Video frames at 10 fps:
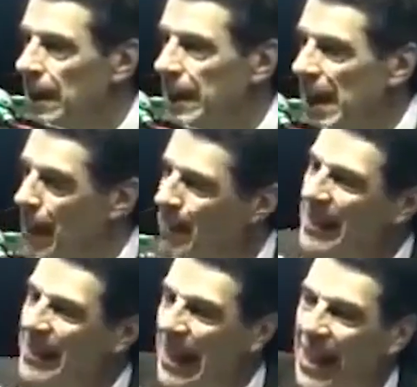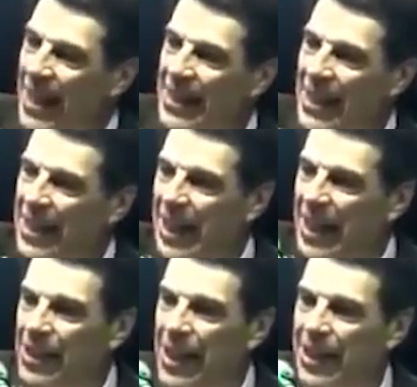El día 20
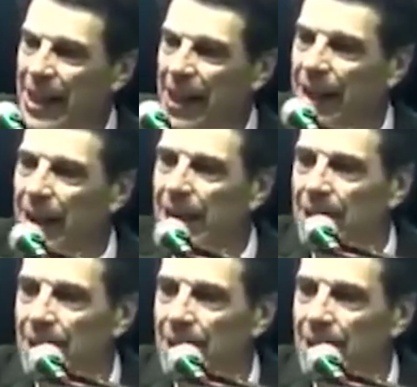de,